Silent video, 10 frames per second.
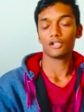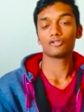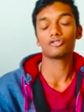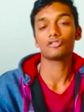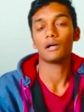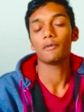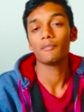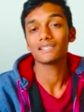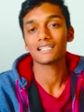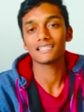दोस्तों अब हम
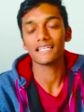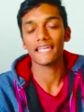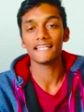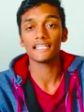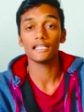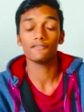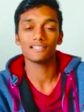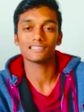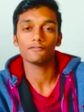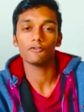बात करते हैं
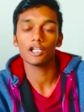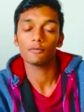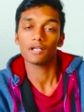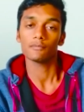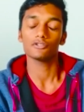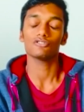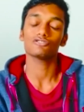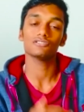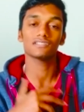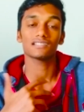कैंटिलीवर स्केप फोल्डिंग के बारे में
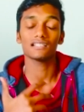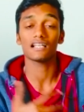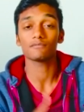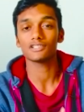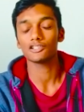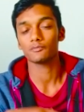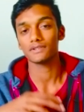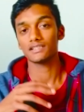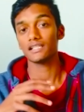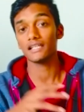दोस्तों जैसे कि नाम से
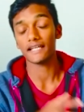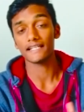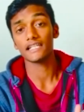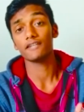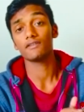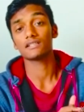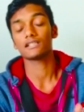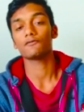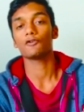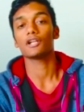स्पष्ट है कि कैंटिलीवर
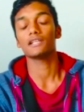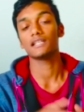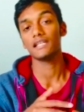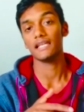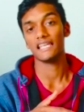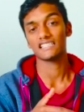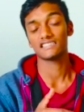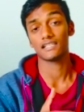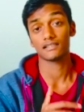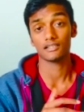स्केप फोल्डिंग यानी एक
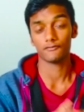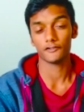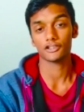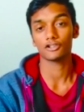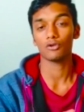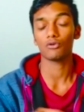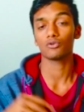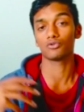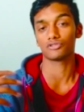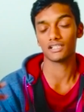सिरे से फिक्स्ड और
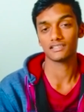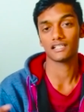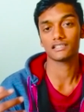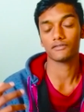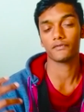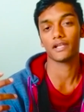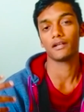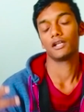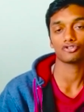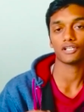दूसरे सिरे से
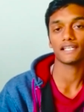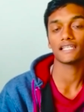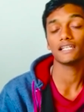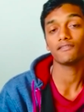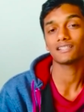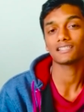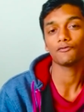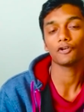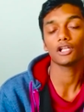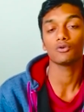फिक्स तो कैंटिलीवर स्केप
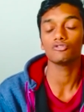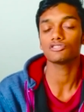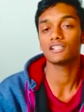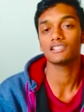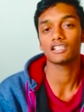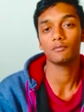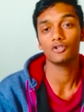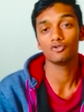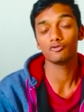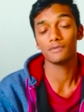फोल्डिंग उस कंडीशन
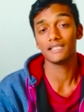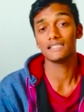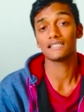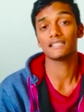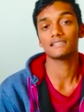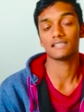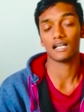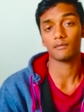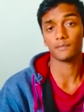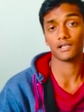में यूज में ली जाती है
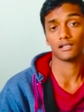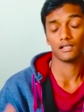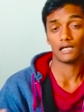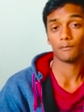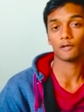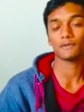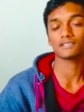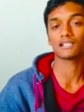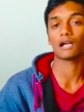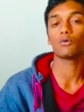जहाँ पर हमारे
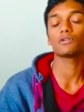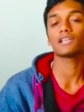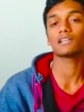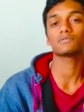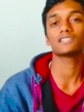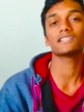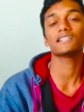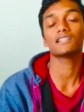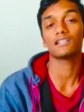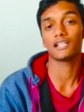पास ग्राउंड की
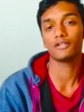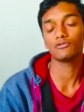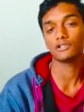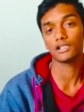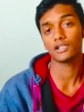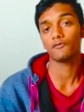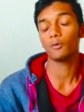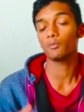कैपेसिटी इतनी नहीं होती है कि वो